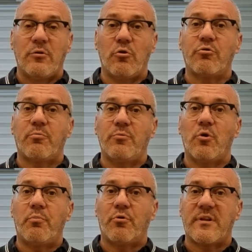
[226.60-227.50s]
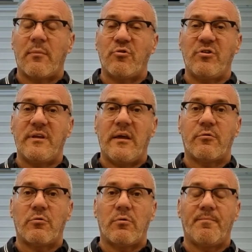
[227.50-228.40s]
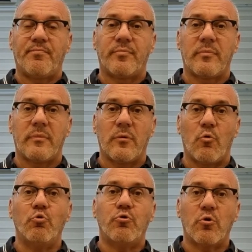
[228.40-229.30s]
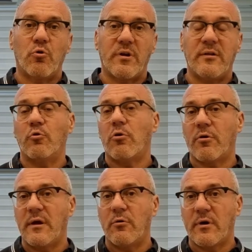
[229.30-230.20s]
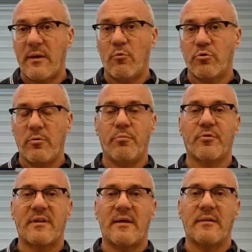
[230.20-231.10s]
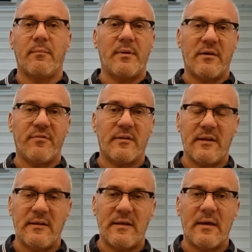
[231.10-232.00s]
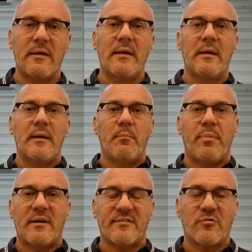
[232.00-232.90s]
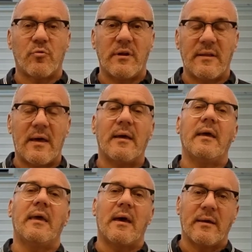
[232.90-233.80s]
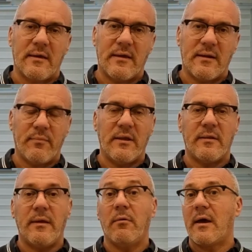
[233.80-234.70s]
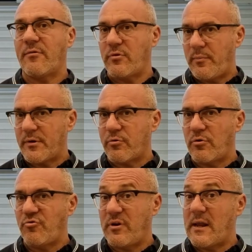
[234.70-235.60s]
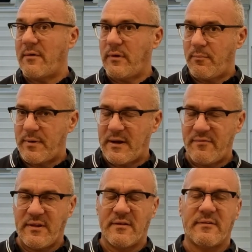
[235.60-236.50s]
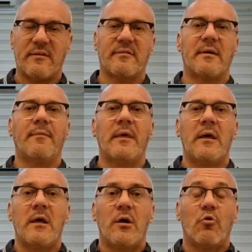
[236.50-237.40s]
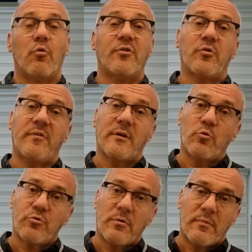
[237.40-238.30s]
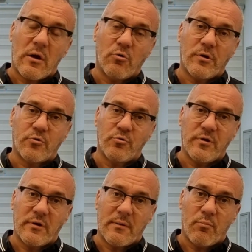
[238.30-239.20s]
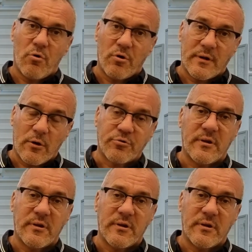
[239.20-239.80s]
non, non portiamoci dietro un dolore di un organo che è molto importante per la fertilità, per la sessualità e anche chiaramente in caso di patologie gravi per la vita stessa. Con questo vi saluto, auguro a tutti una buona,